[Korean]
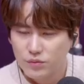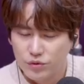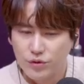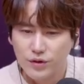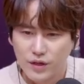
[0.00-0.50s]

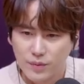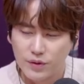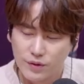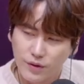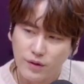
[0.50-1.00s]
묻어나기
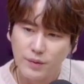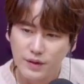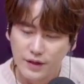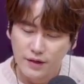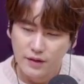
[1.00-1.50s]

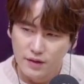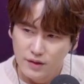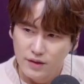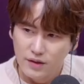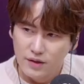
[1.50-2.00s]
버텨야만 해.
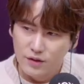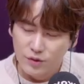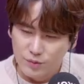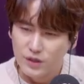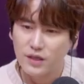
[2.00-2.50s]

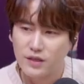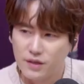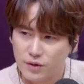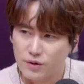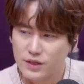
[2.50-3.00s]
쉽지
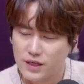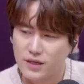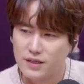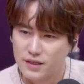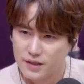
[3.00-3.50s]
않을 걸
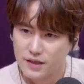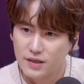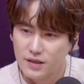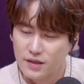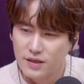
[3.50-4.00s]
잘
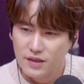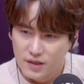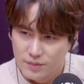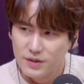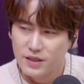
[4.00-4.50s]
알잖아.
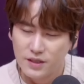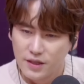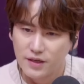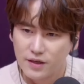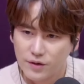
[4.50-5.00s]
금세
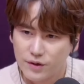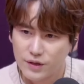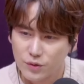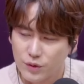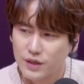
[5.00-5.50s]
지나갈
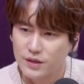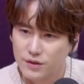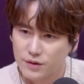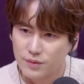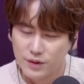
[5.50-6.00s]
거야.
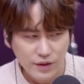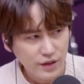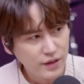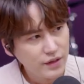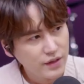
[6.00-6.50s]
소나기처럼
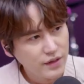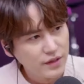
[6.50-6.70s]
이렇게